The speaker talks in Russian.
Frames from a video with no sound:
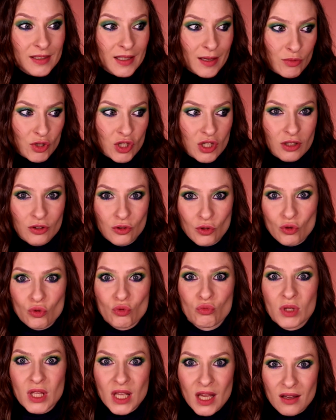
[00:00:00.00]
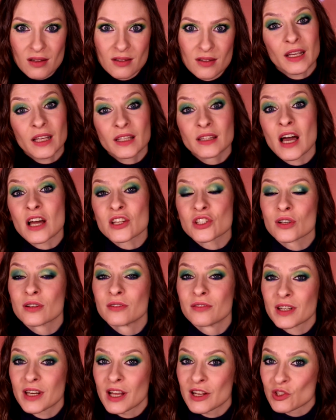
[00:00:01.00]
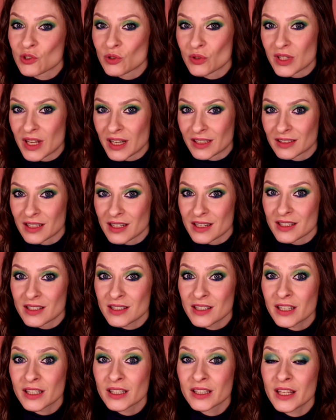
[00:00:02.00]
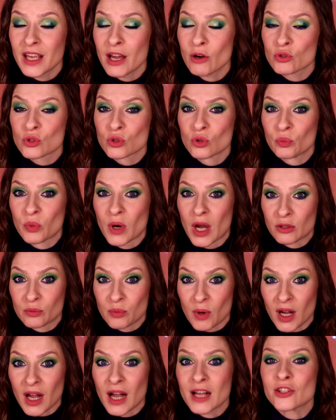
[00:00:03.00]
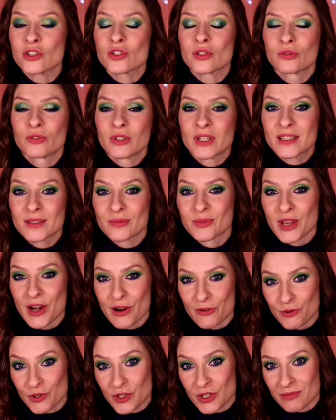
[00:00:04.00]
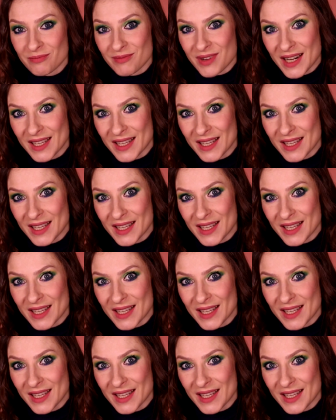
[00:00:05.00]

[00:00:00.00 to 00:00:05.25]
тем же, которые у меня, и даже говорят, что некоторые из них не уступают по качеству этим дорогущим